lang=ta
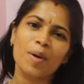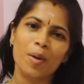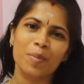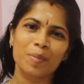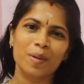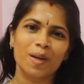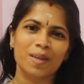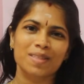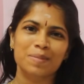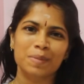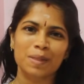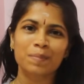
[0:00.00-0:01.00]
பாய் பேபிக்கான
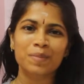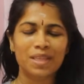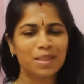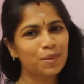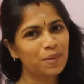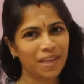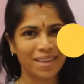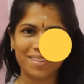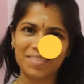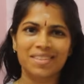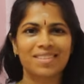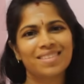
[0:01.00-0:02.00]
சிம்டம் இதுவும்
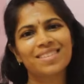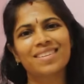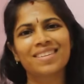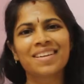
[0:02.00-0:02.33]
எனக்கு வந்துட்டு